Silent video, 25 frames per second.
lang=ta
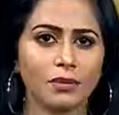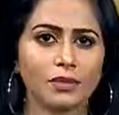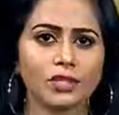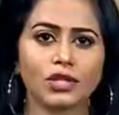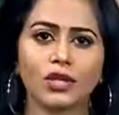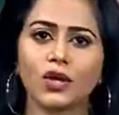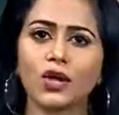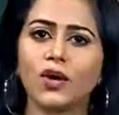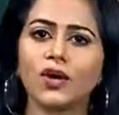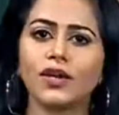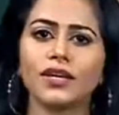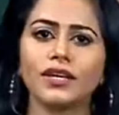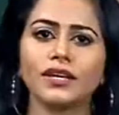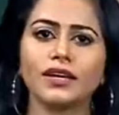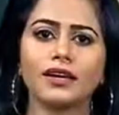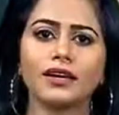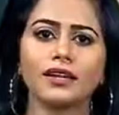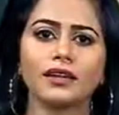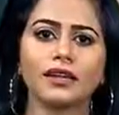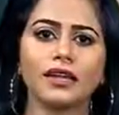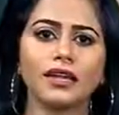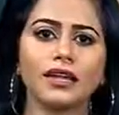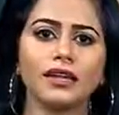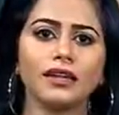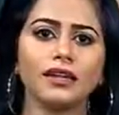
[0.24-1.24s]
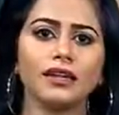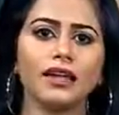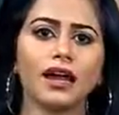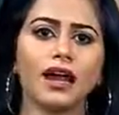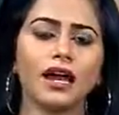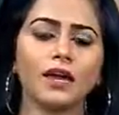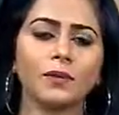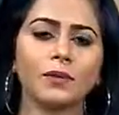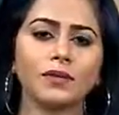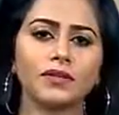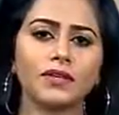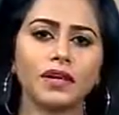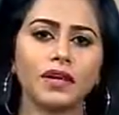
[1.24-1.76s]
புதுக்கோட்டை அருகே
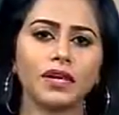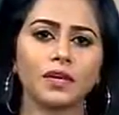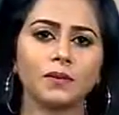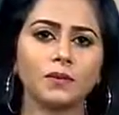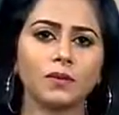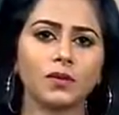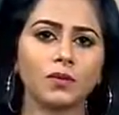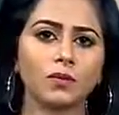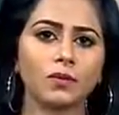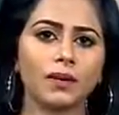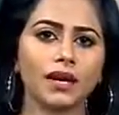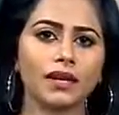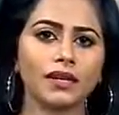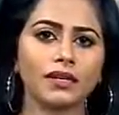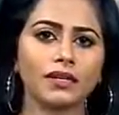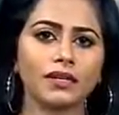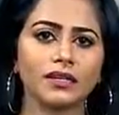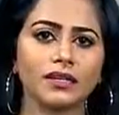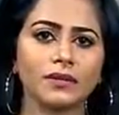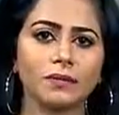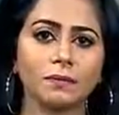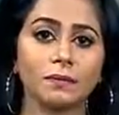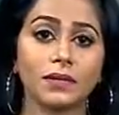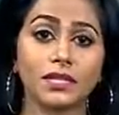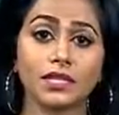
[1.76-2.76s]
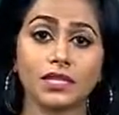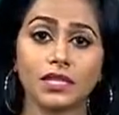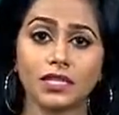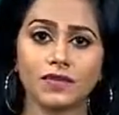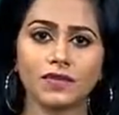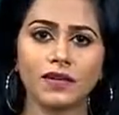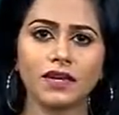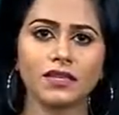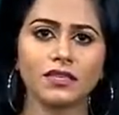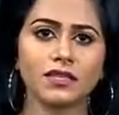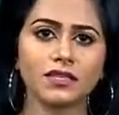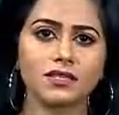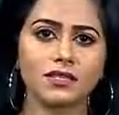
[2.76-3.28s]
நாற்பதாயிரம் ரூபாய்க்கு பத்து
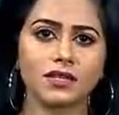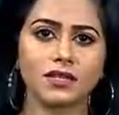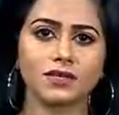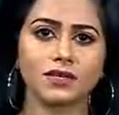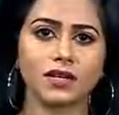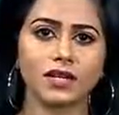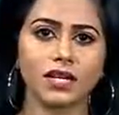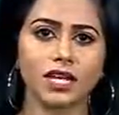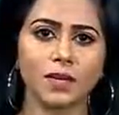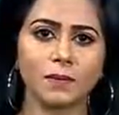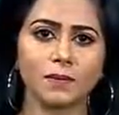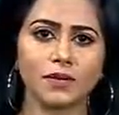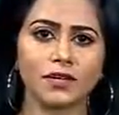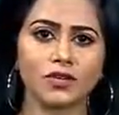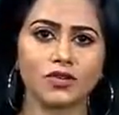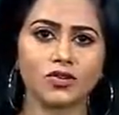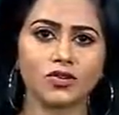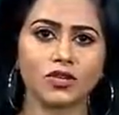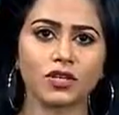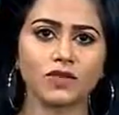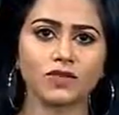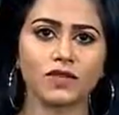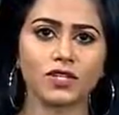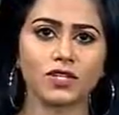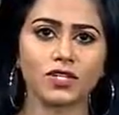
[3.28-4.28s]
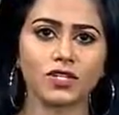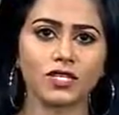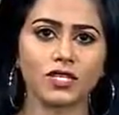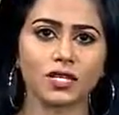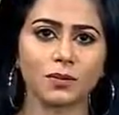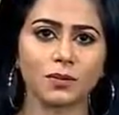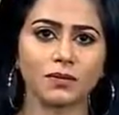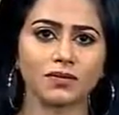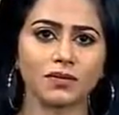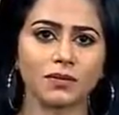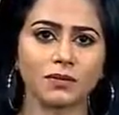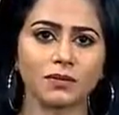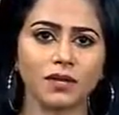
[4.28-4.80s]
வயது சிறுவனை பெற்றோர் விற்ற
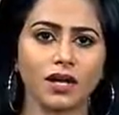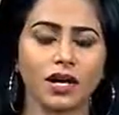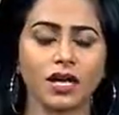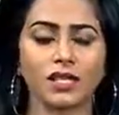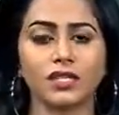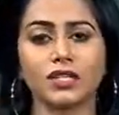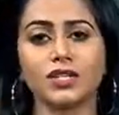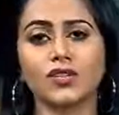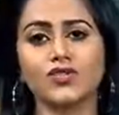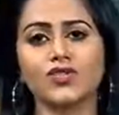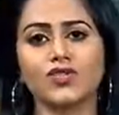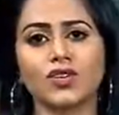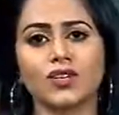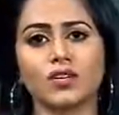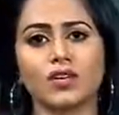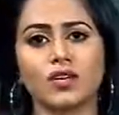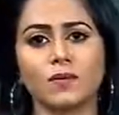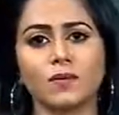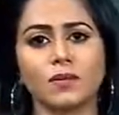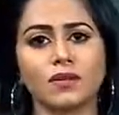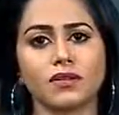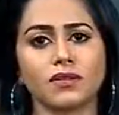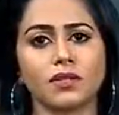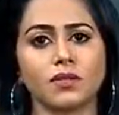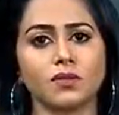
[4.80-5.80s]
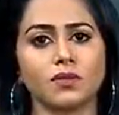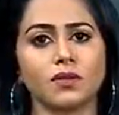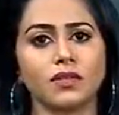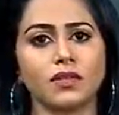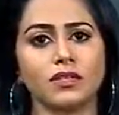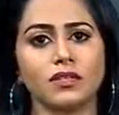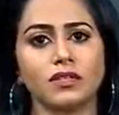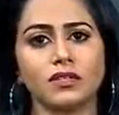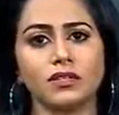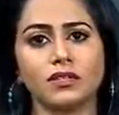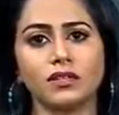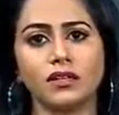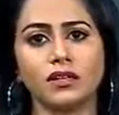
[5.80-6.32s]
சம்பவம் அதிர்ச்சியை
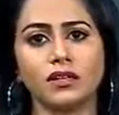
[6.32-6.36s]
ஏற்படுத்தியுள்ளது